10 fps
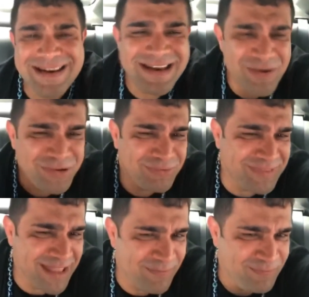Não que eu
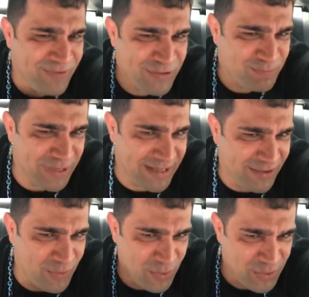tenha feito por
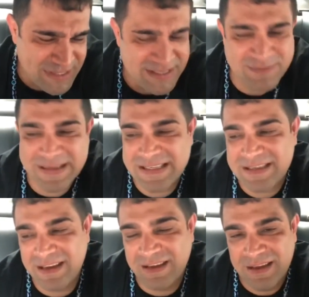aí coisas, mas assim.